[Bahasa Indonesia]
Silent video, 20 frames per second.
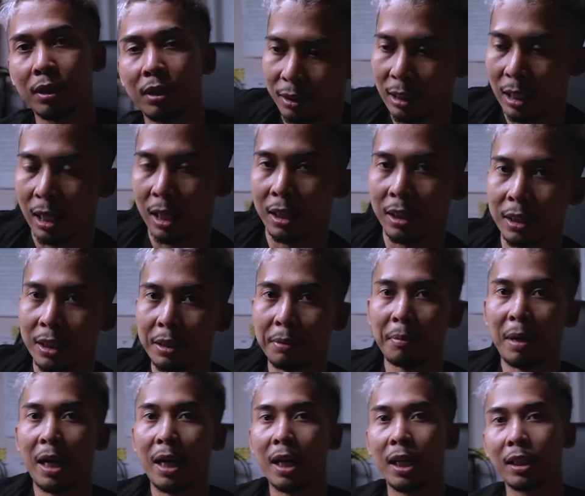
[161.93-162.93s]
yang
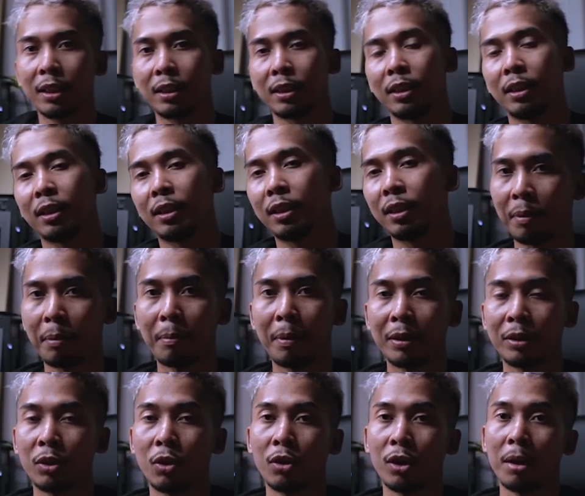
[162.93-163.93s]
gimana sih
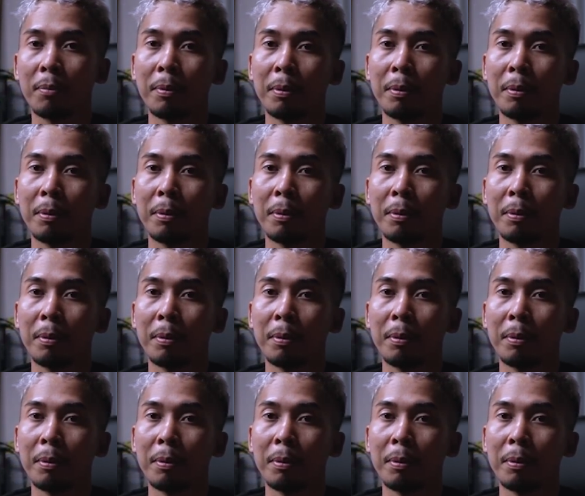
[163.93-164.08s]
seorang